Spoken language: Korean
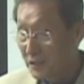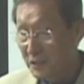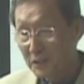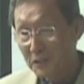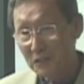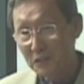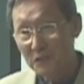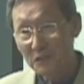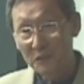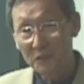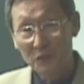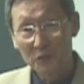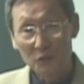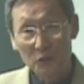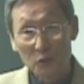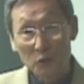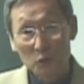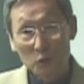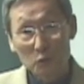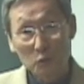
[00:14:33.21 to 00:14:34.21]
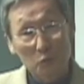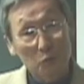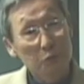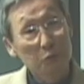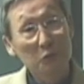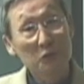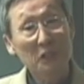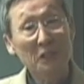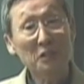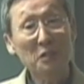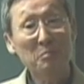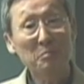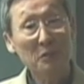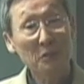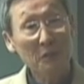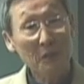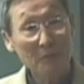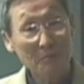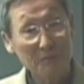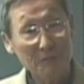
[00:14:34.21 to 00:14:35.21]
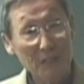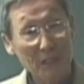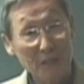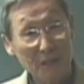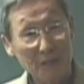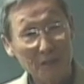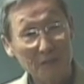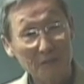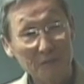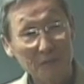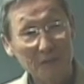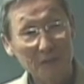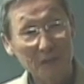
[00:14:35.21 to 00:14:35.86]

이게 투쟁이 필요합니다, 여러분.